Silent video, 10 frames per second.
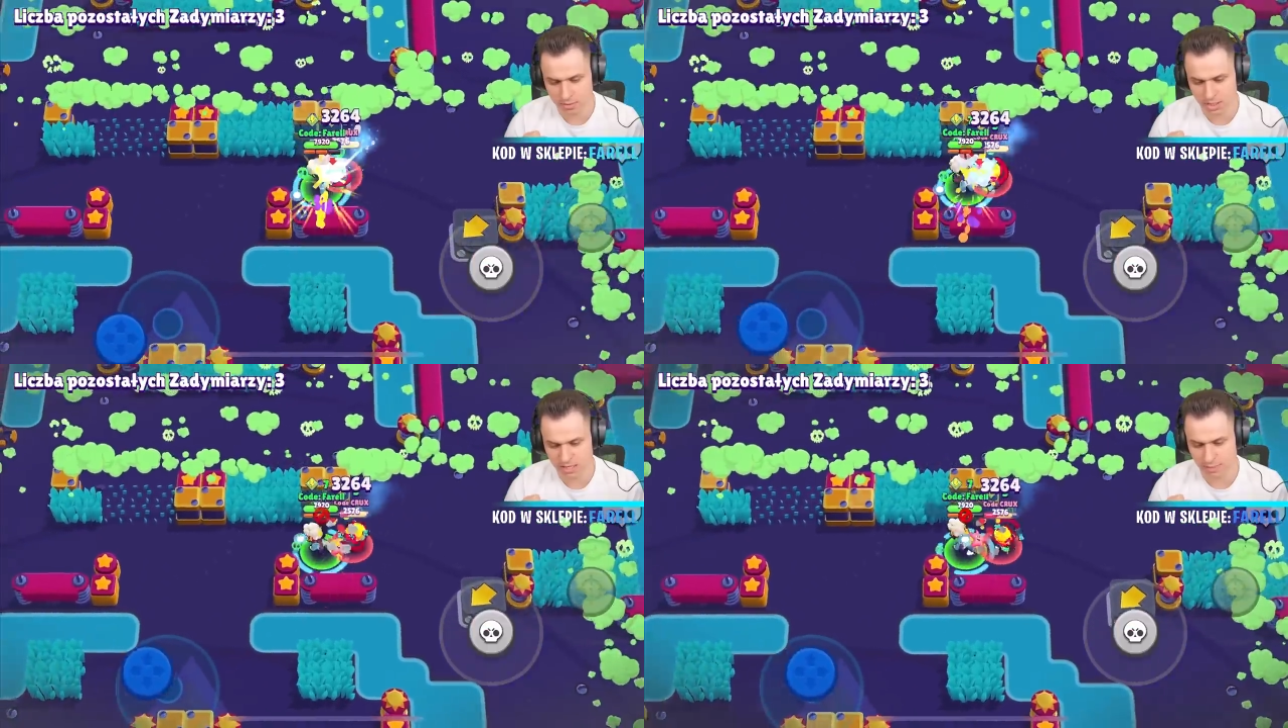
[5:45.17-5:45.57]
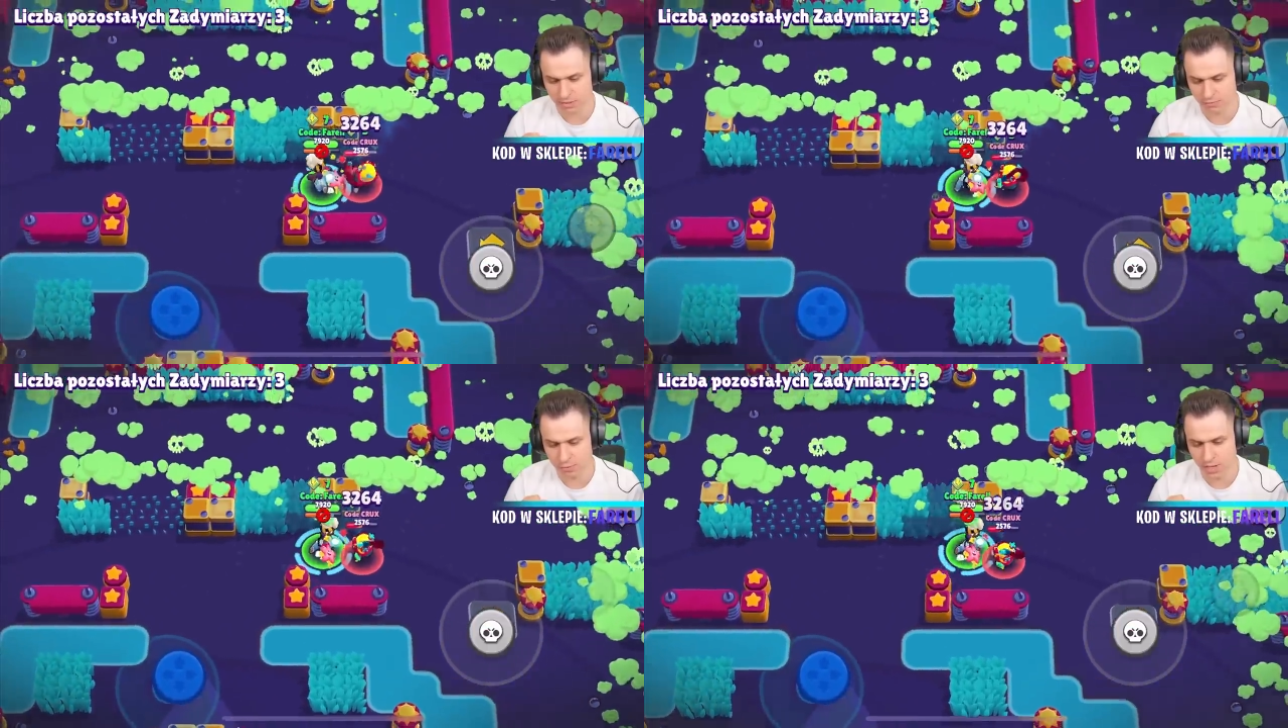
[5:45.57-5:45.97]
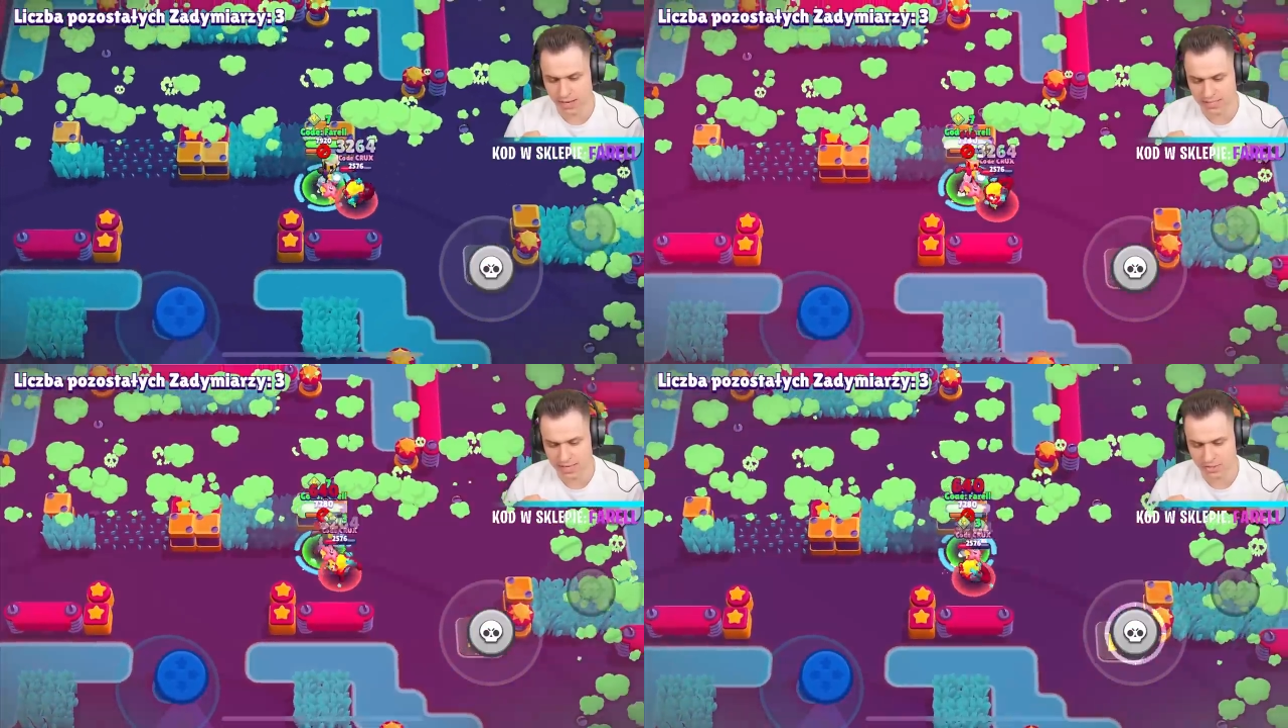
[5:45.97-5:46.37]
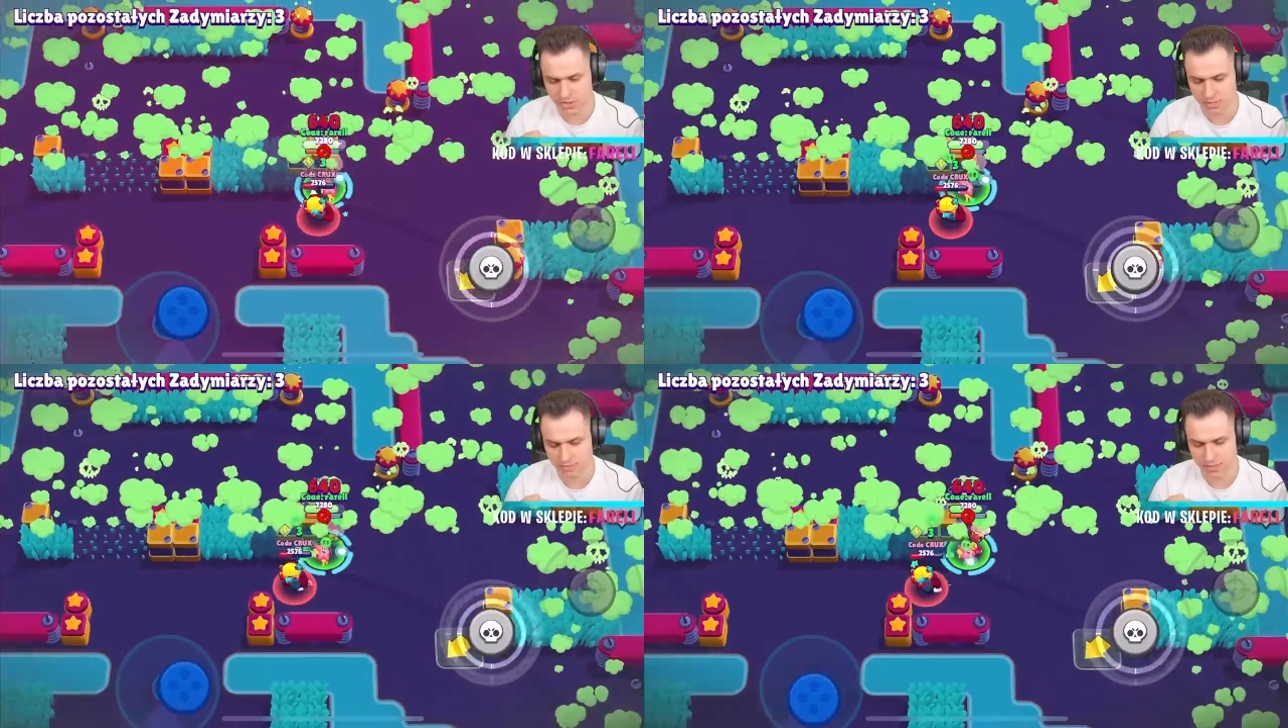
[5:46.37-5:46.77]
I chyba do fula nas
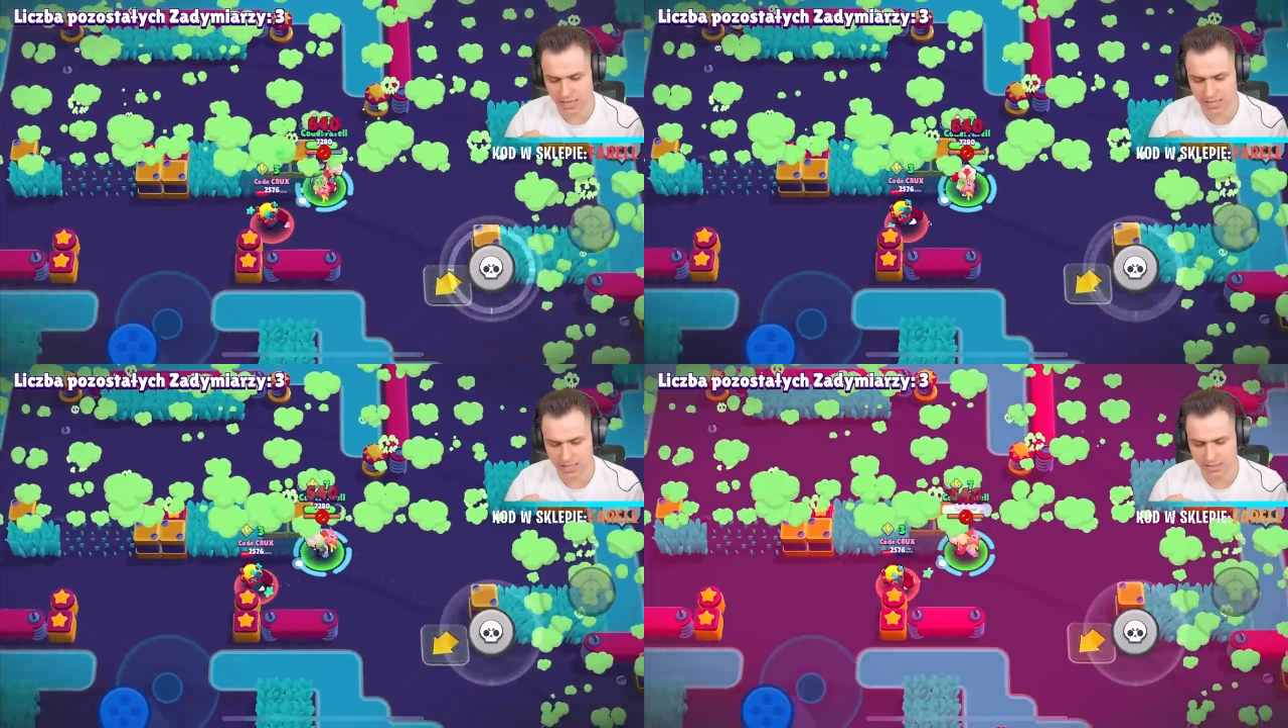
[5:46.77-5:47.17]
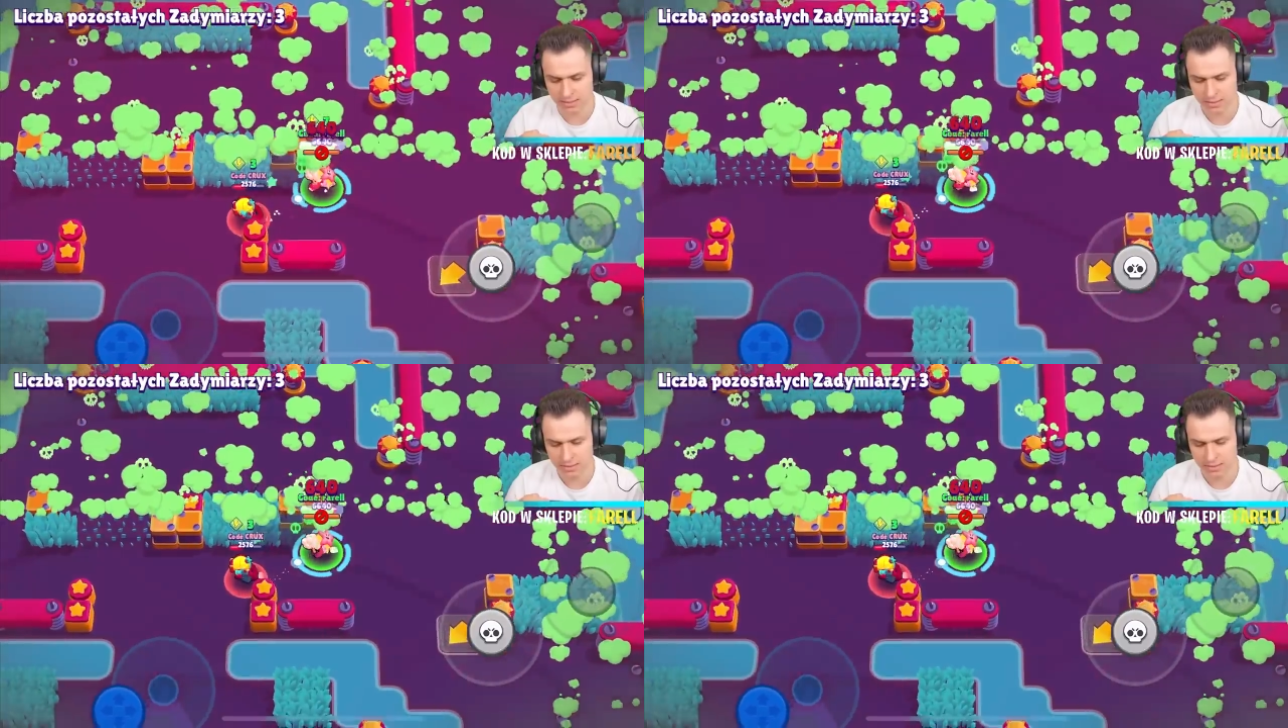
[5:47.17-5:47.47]
leczy finalnie.